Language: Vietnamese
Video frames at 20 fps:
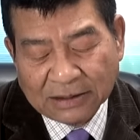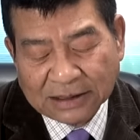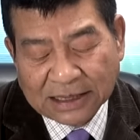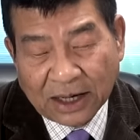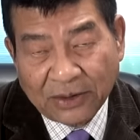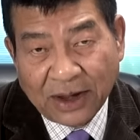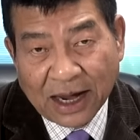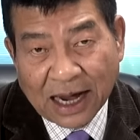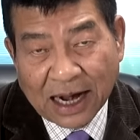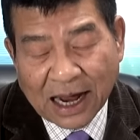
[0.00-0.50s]

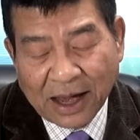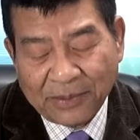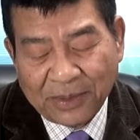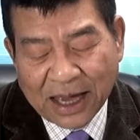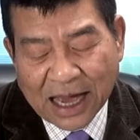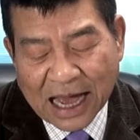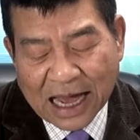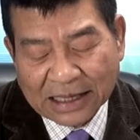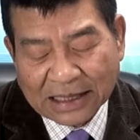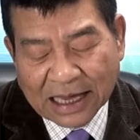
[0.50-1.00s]
Saudi
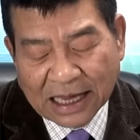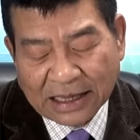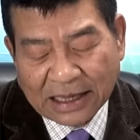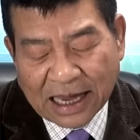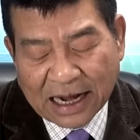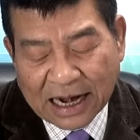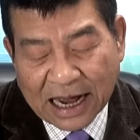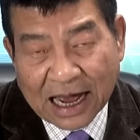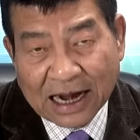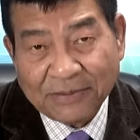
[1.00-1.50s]
Arabia tại
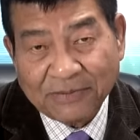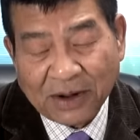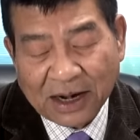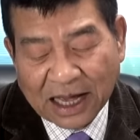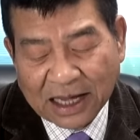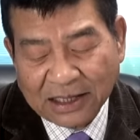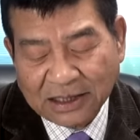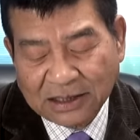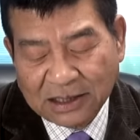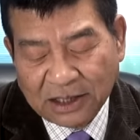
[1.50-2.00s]
Tehran và
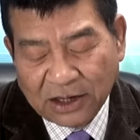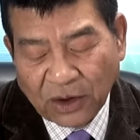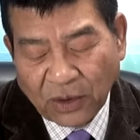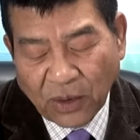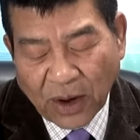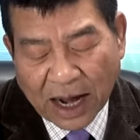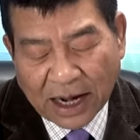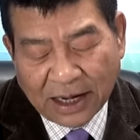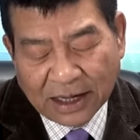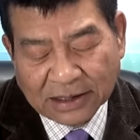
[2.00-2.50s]
lãnh sự
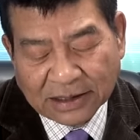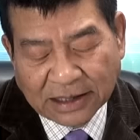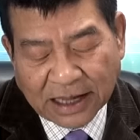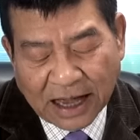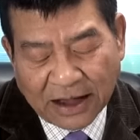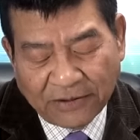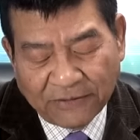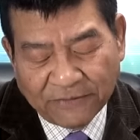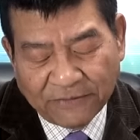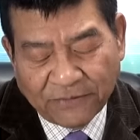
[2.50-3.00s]
quán ở
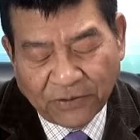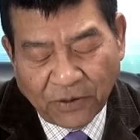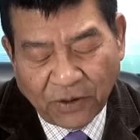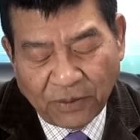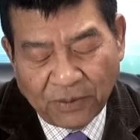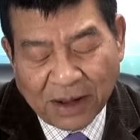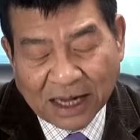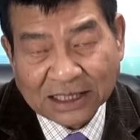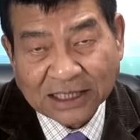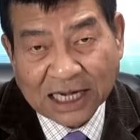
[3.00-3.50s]
thành
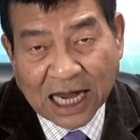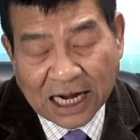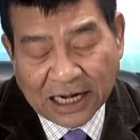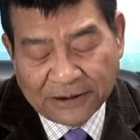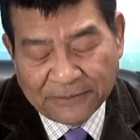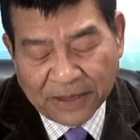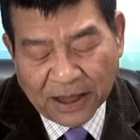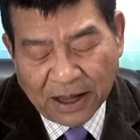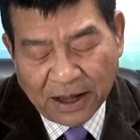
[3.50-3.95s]
phố Mashhad